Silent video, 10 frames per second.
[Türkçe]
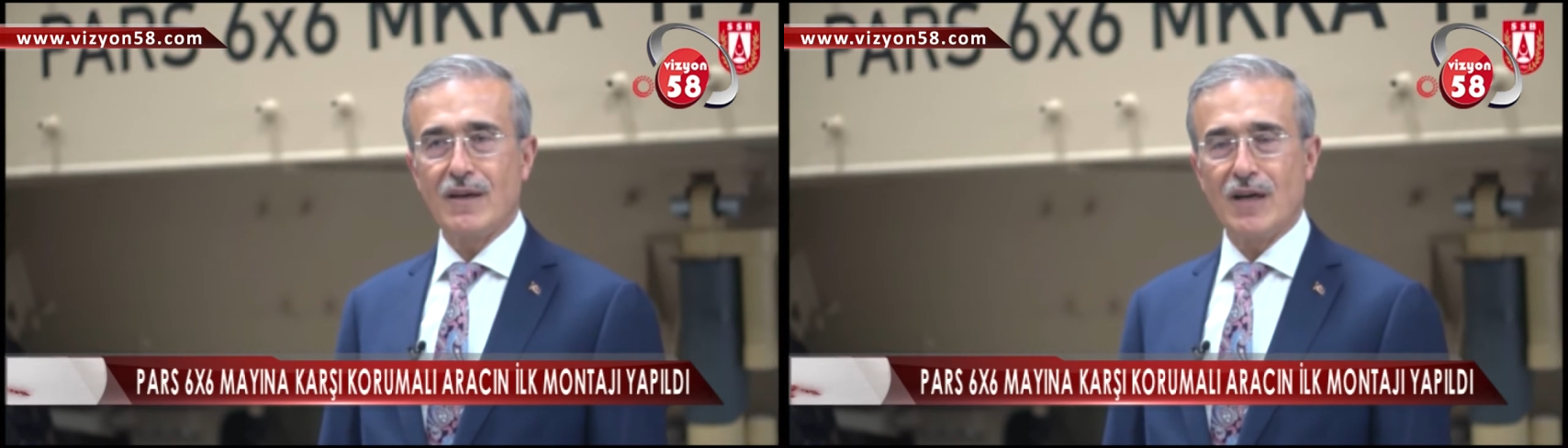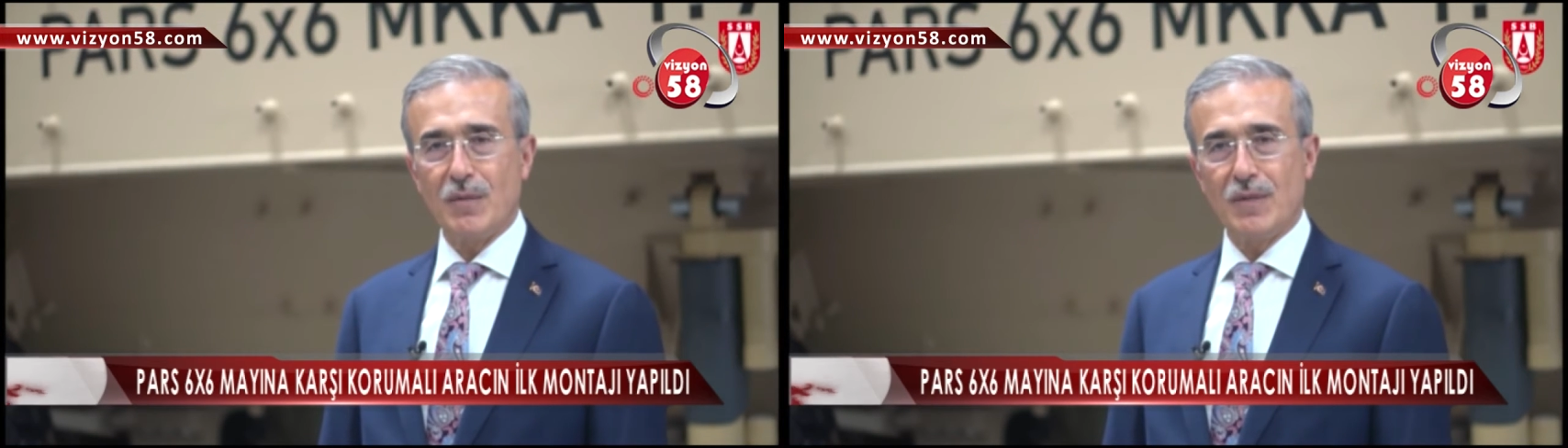
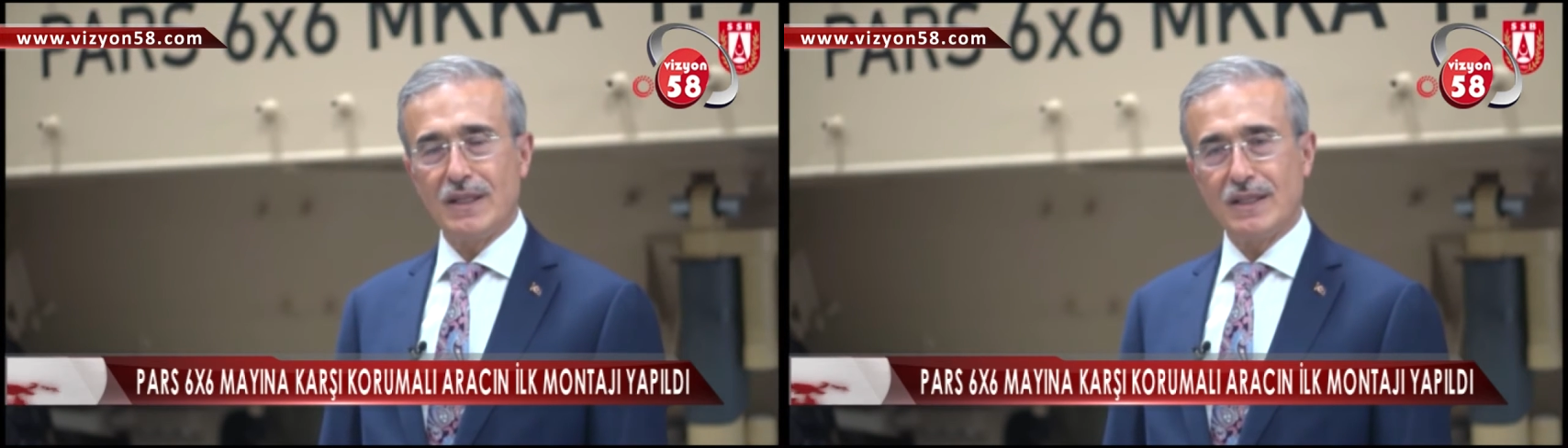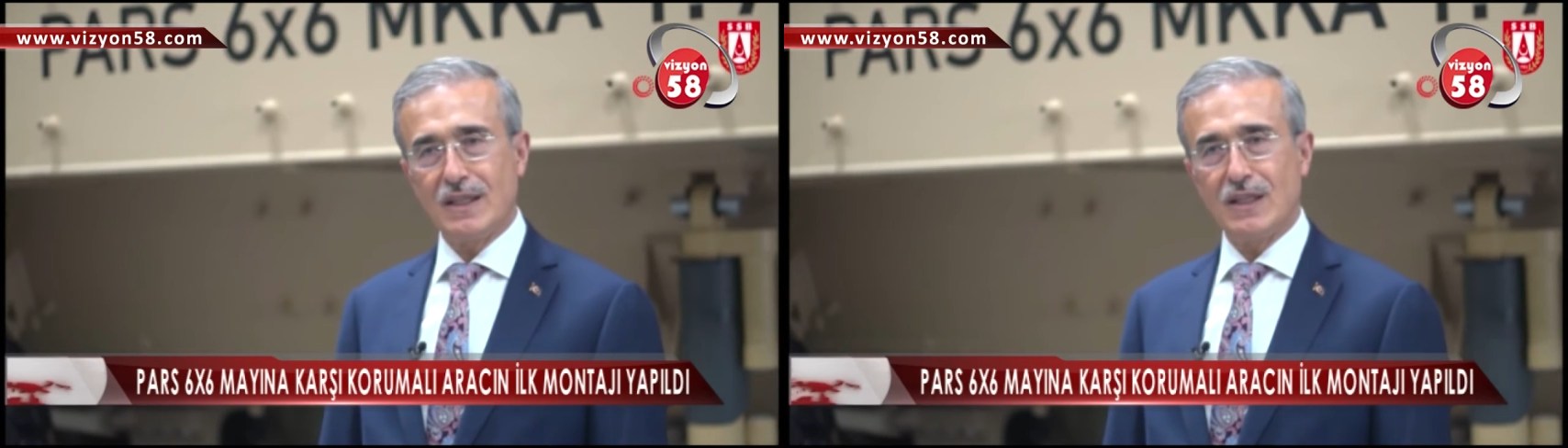
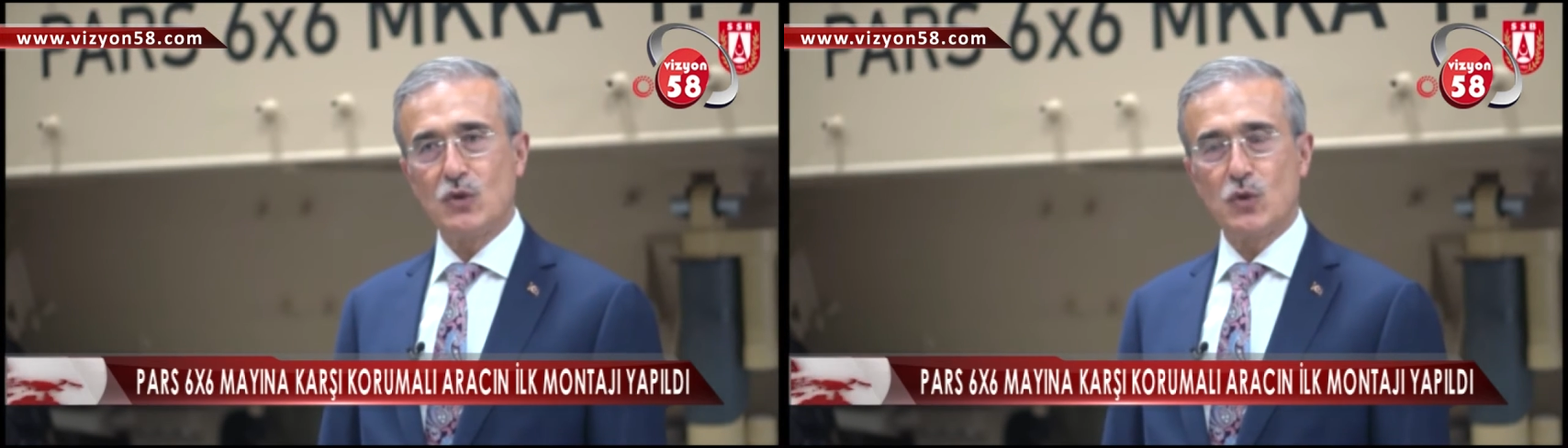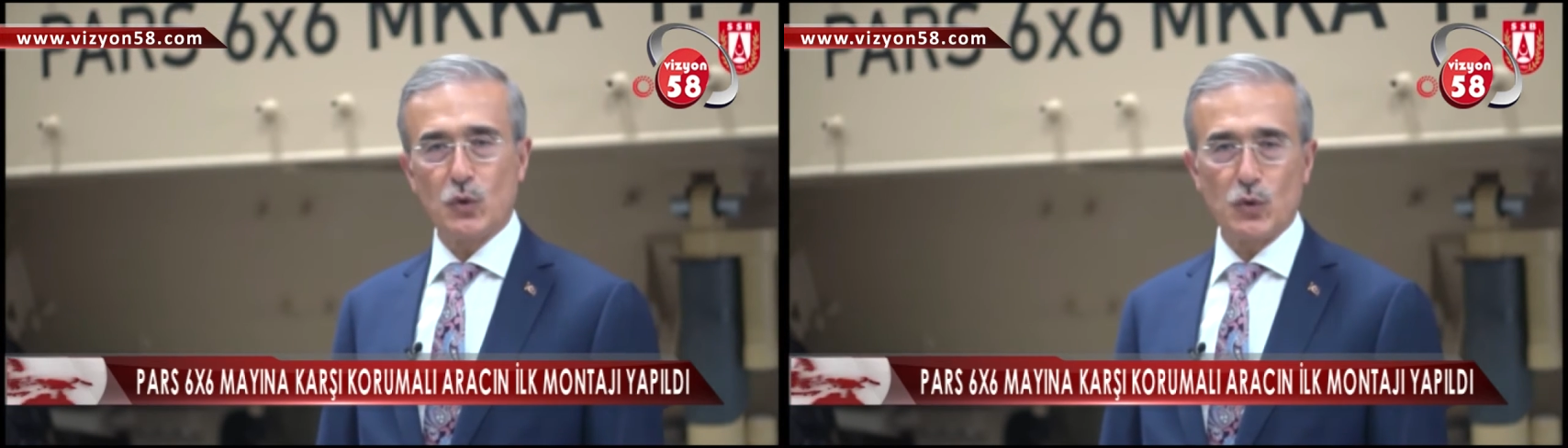kabiliyeti
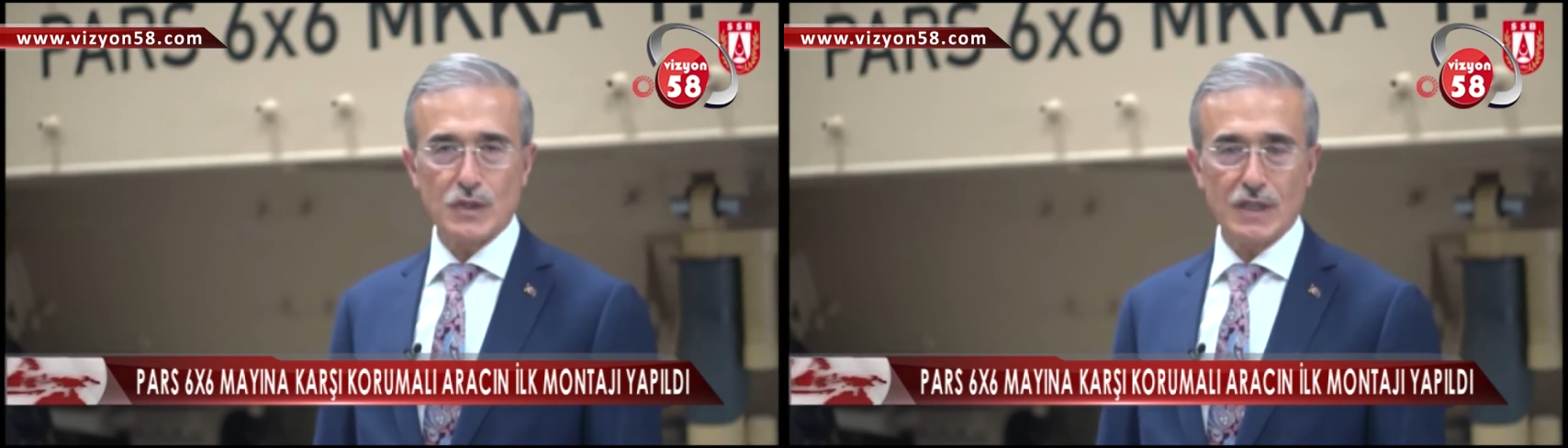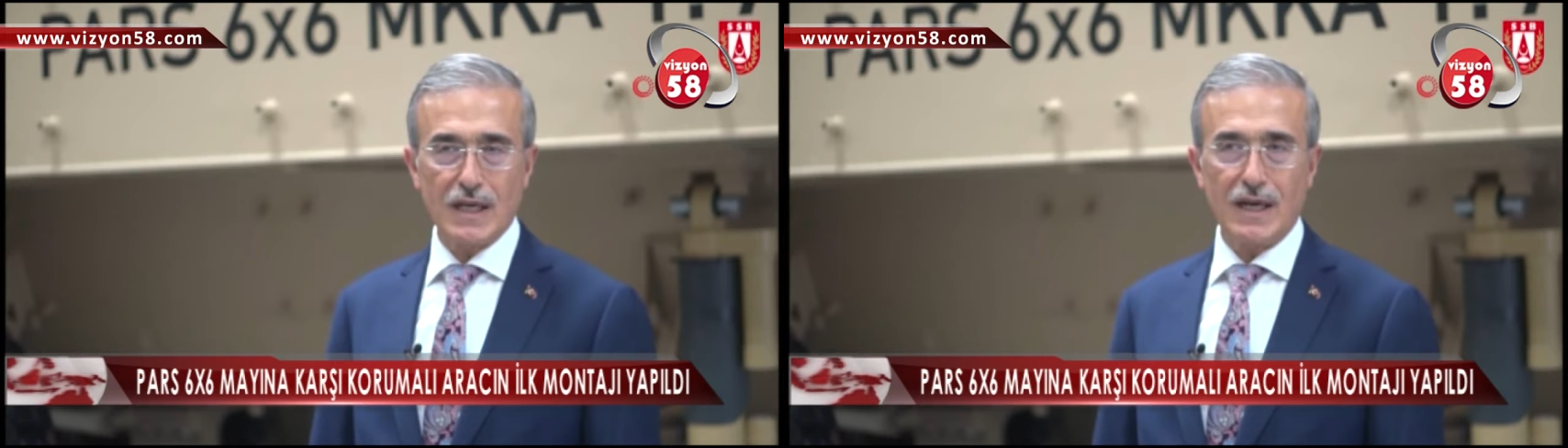çok
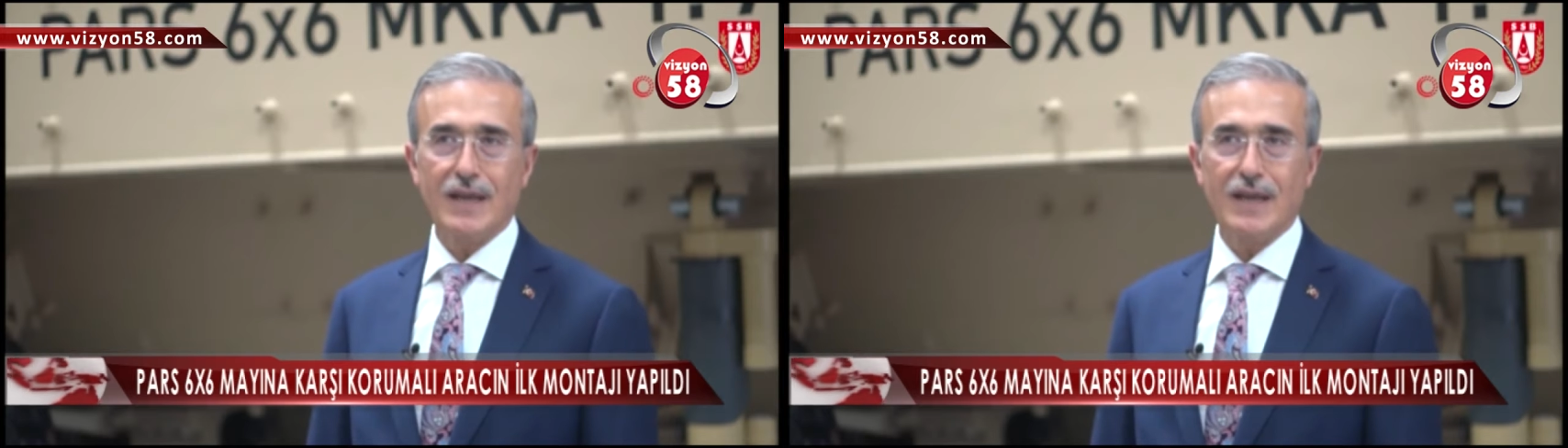yüksek.